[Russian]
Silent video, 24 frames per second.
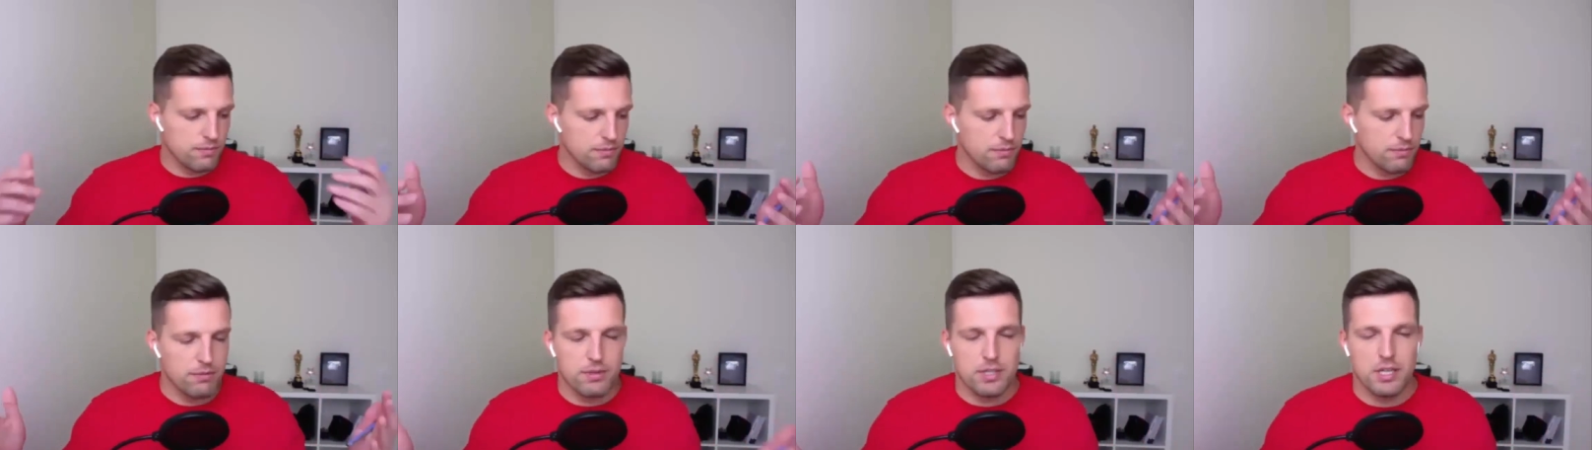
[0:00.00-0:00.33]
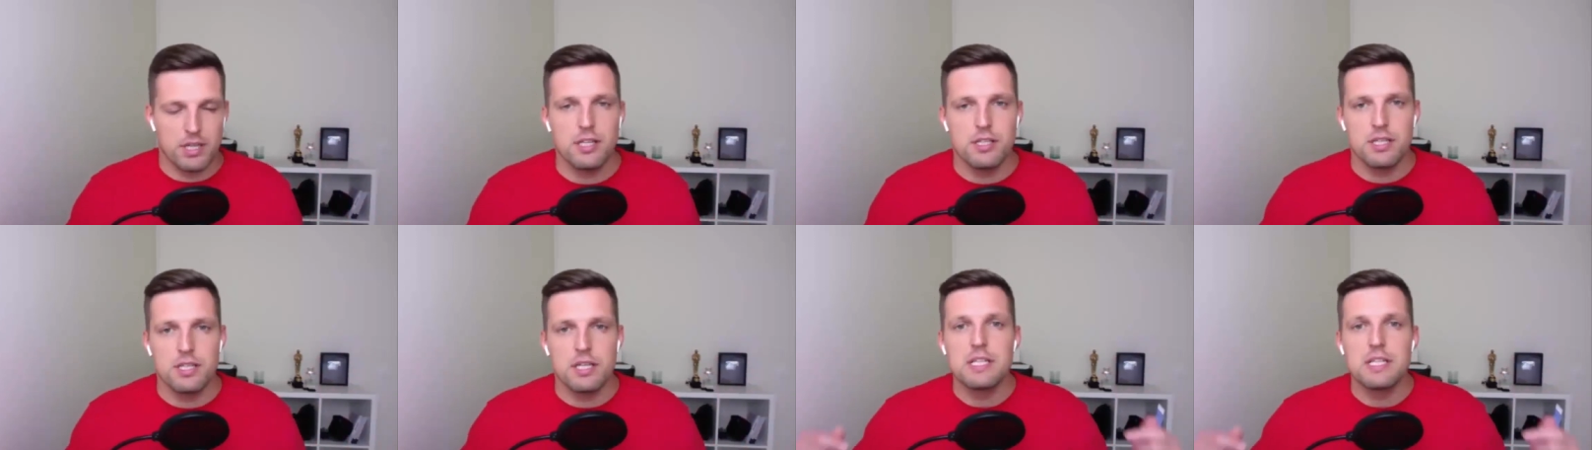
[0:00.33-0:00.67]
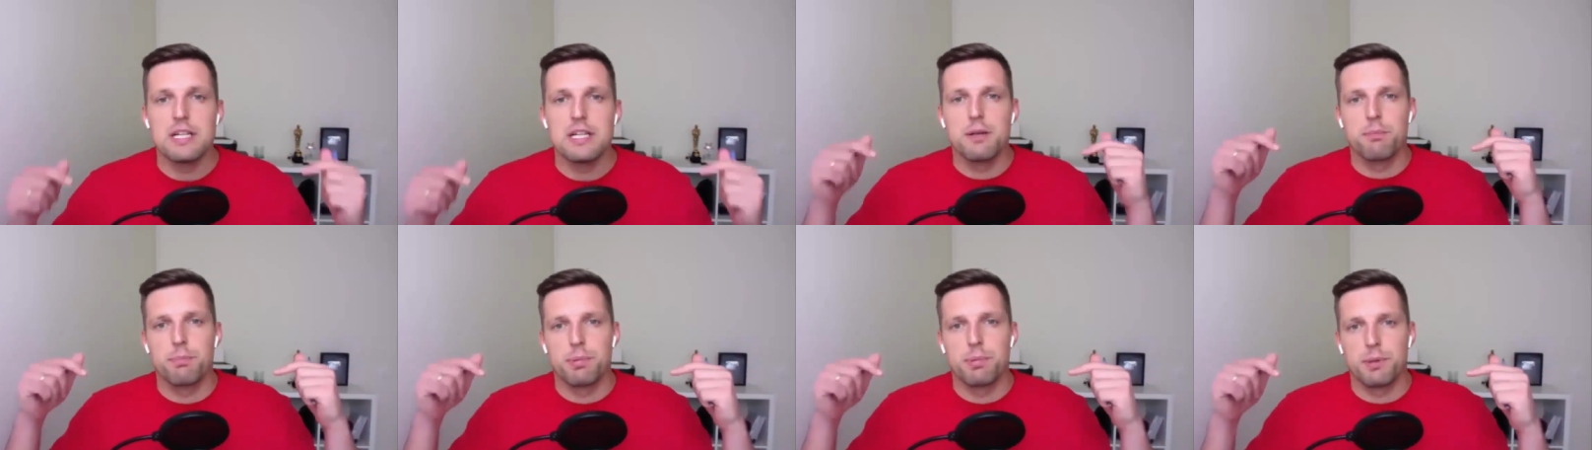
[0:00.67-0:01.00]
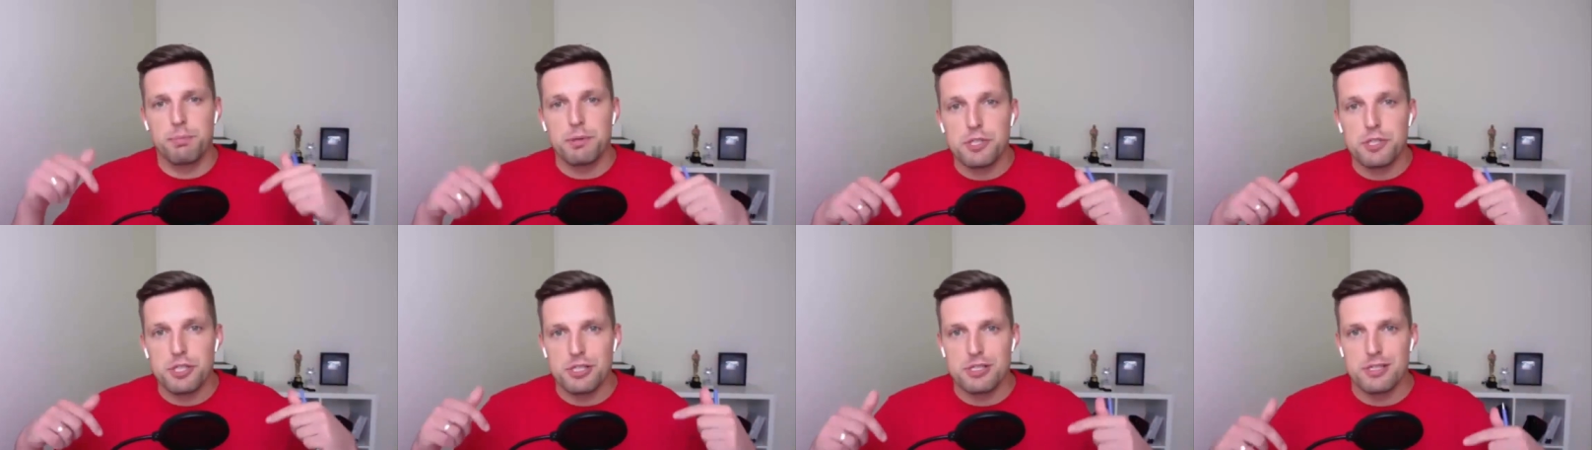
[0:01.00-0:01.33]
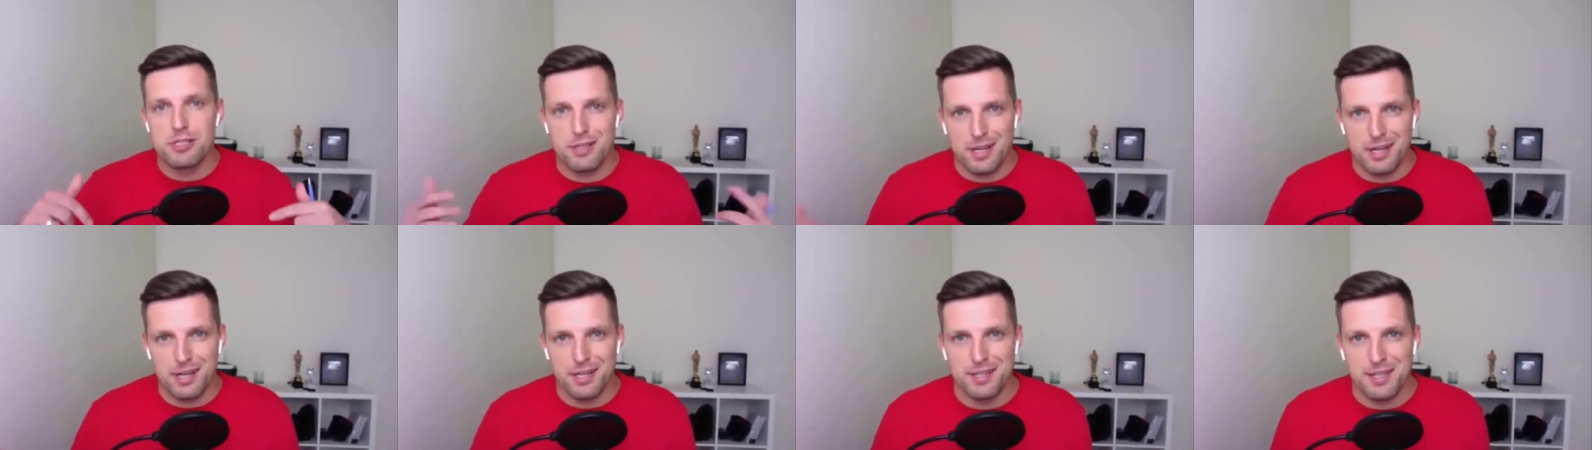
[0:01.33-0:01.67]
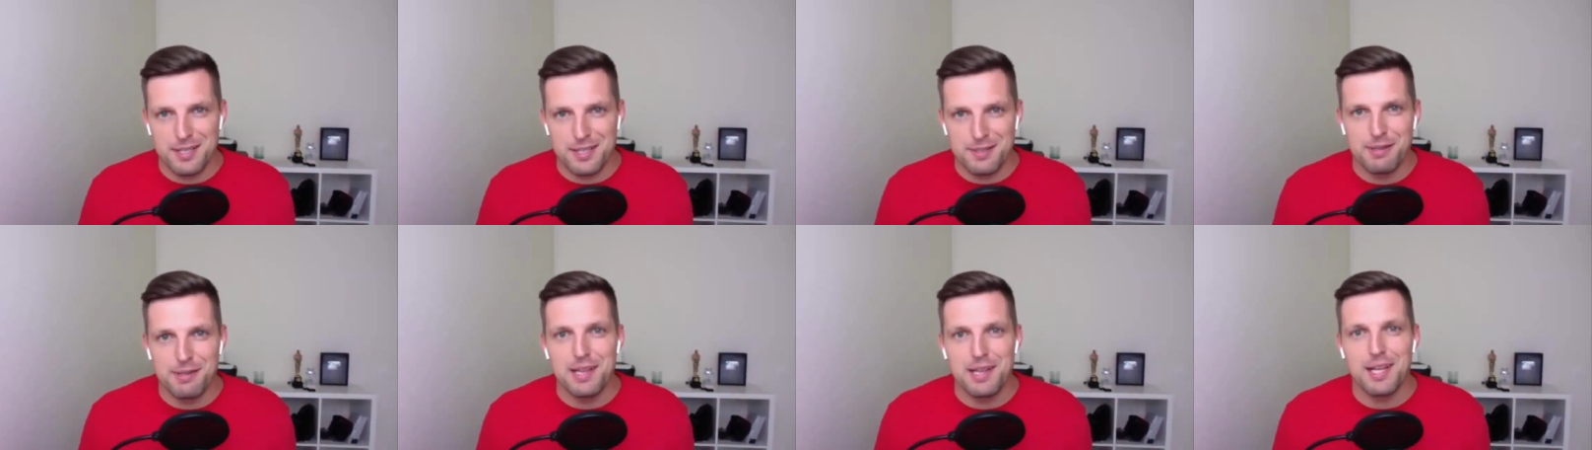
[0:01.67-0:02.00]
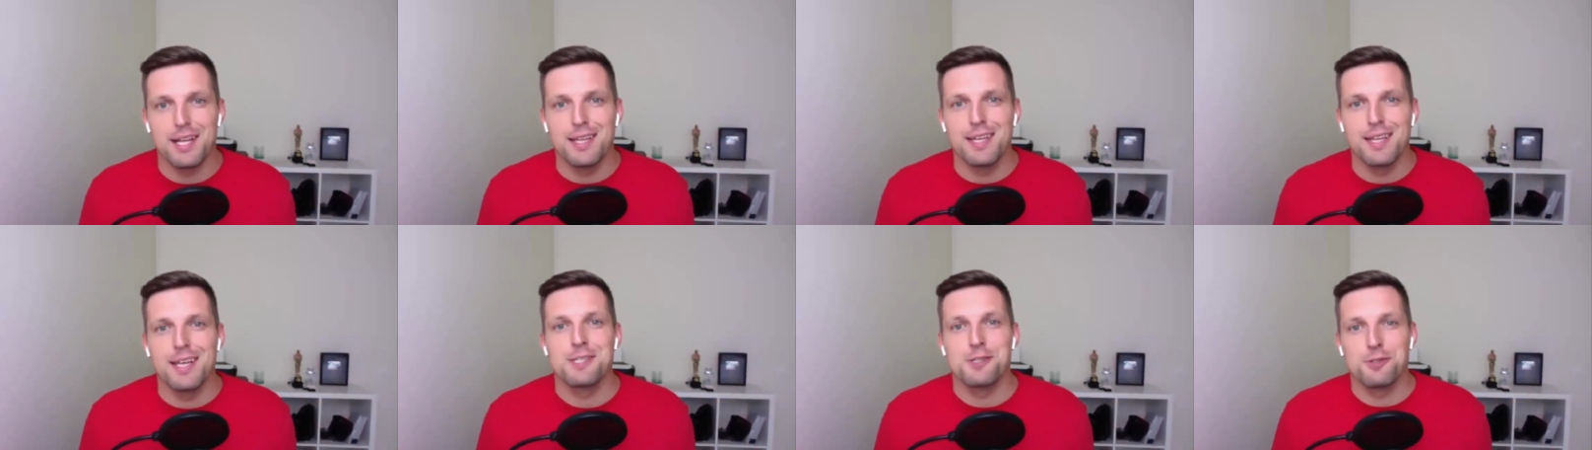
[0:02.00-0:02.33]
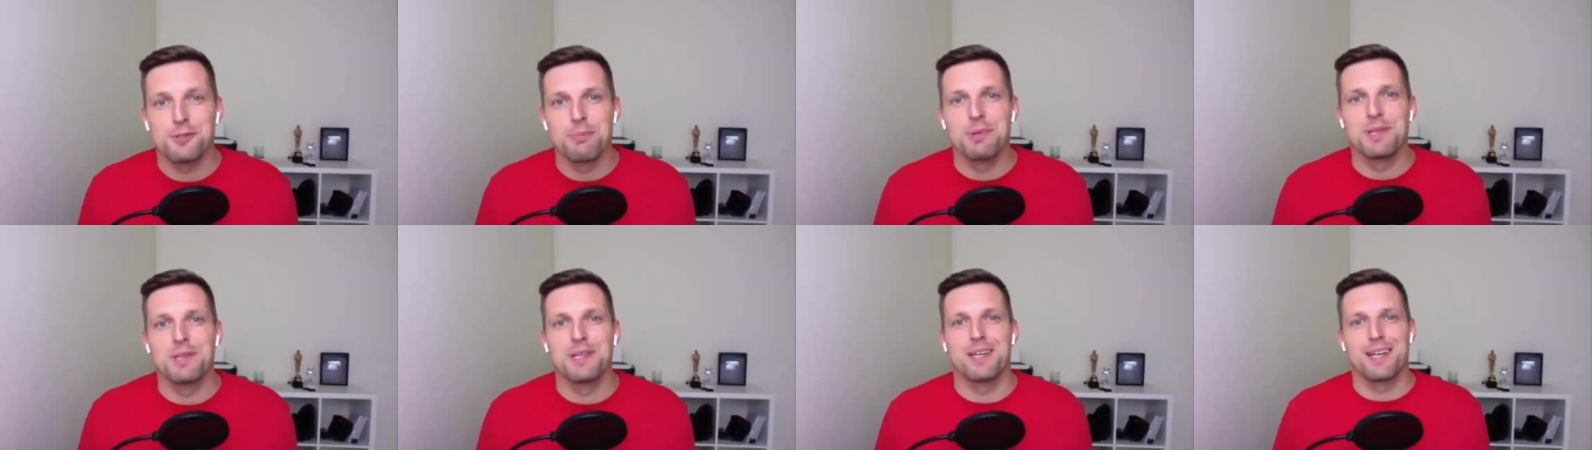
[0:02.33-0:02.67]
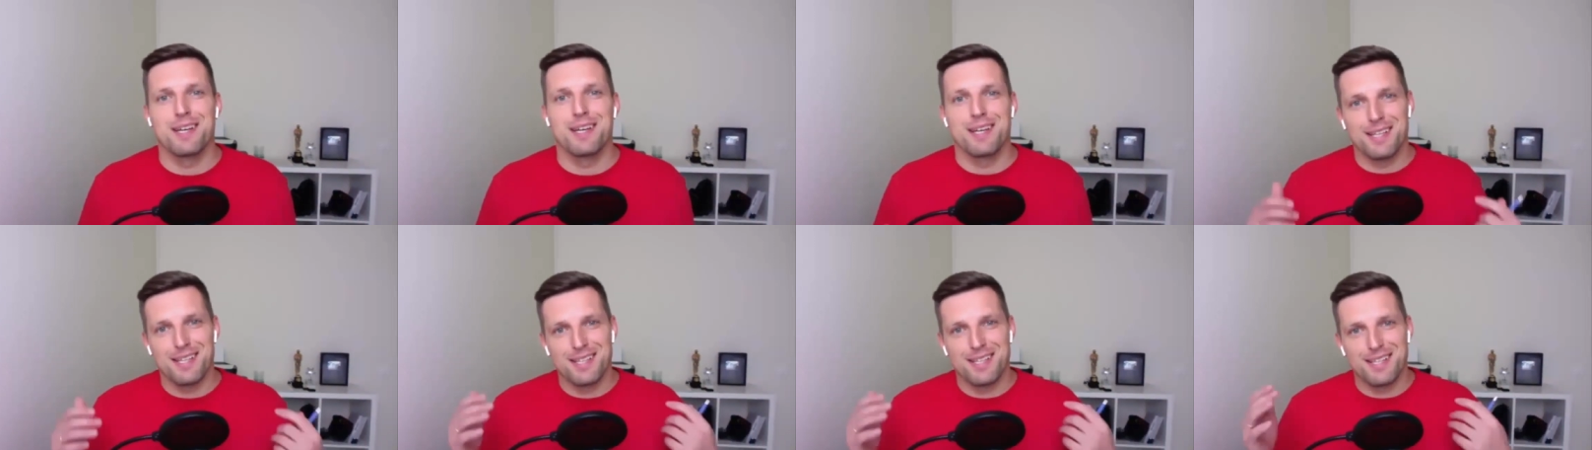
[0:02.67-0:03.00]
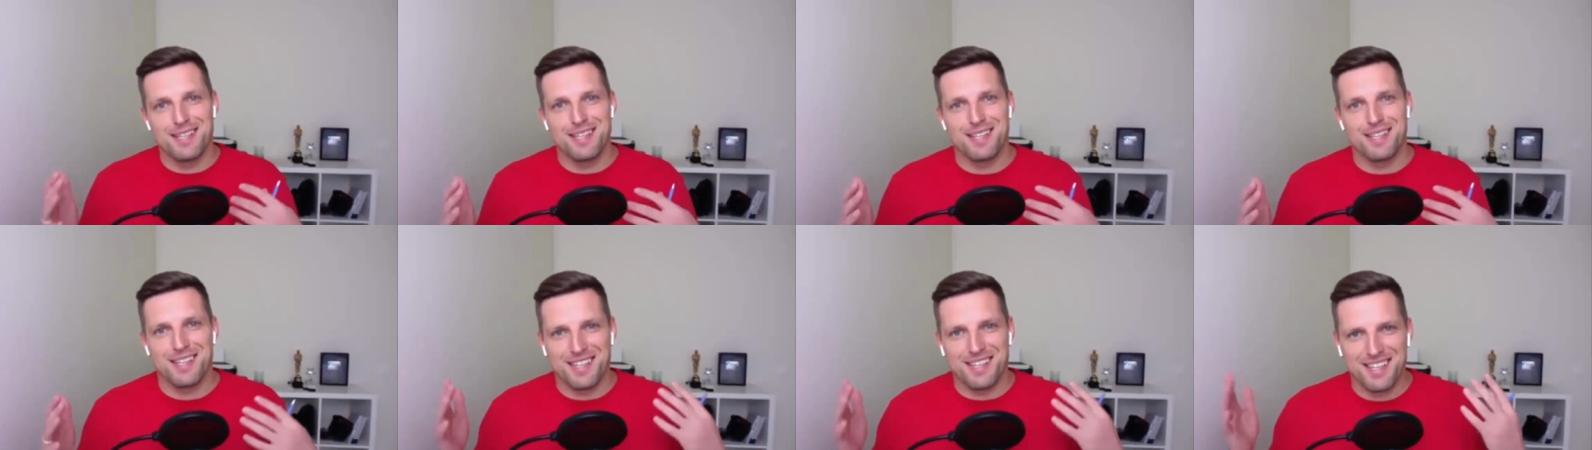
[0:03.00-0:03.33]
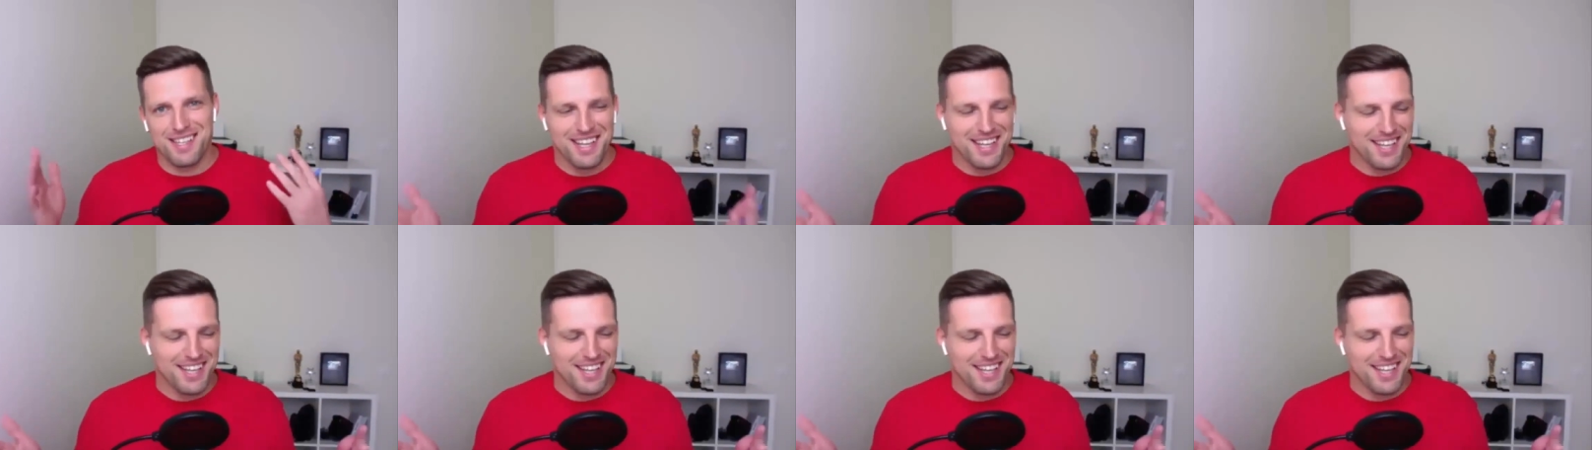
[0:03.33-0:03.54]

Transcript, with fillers: дорогие зрители, подпишитесь на канал Светланы, особенно э,